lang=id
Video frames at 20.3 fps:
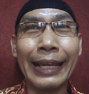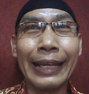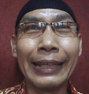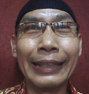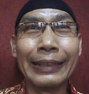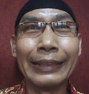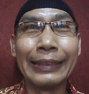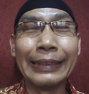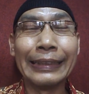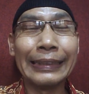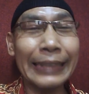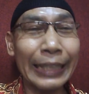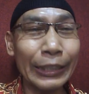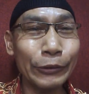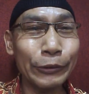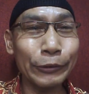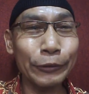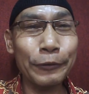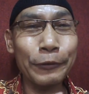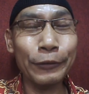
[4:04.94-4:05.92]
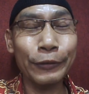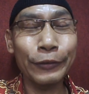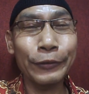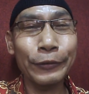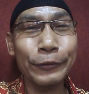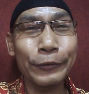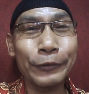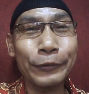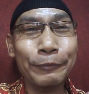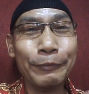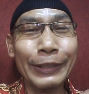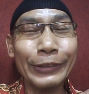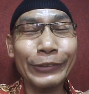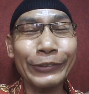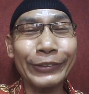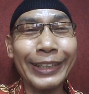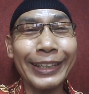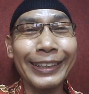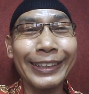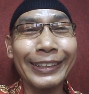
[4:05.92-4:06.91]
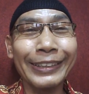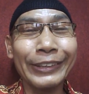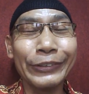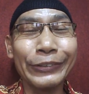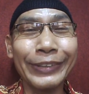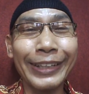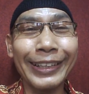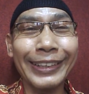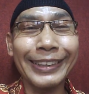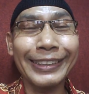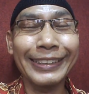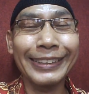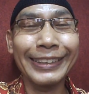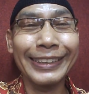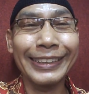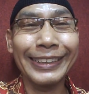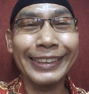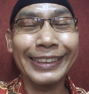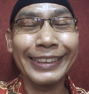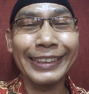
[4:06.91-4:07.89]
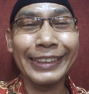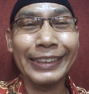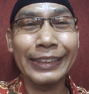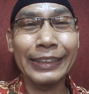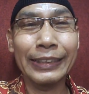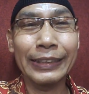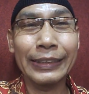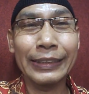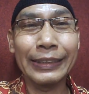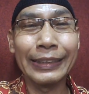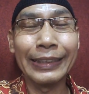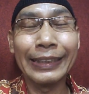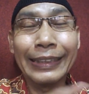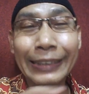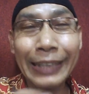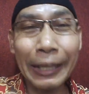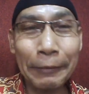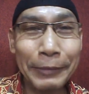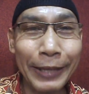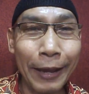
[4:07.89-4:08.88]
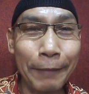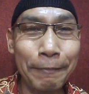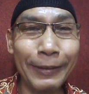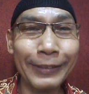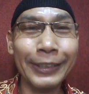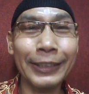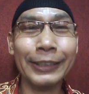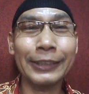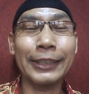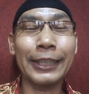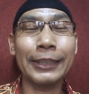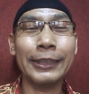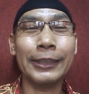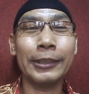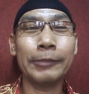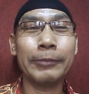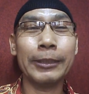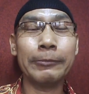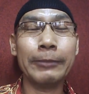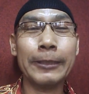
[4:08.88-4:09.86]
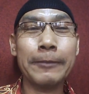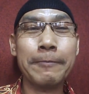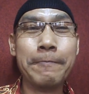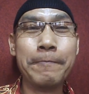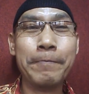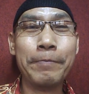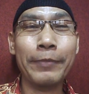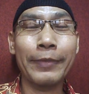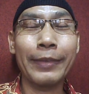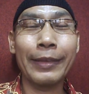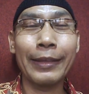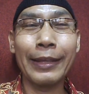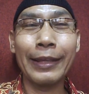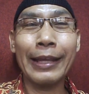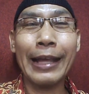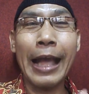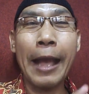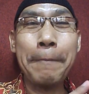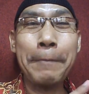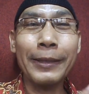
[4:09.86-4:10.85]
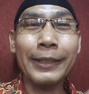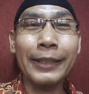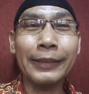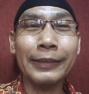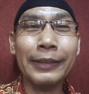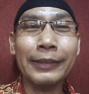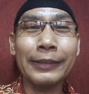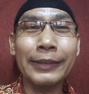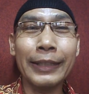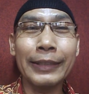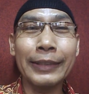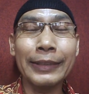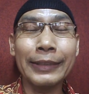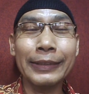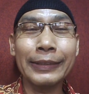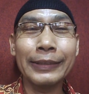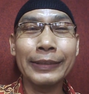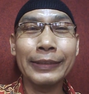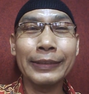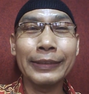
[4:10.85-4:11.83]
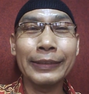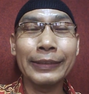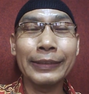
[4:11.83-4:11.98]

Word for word: Nah, saya suruh masukkan juga di sini. Tapi apa yang terjadi teman-teman? Apa yang terjadi?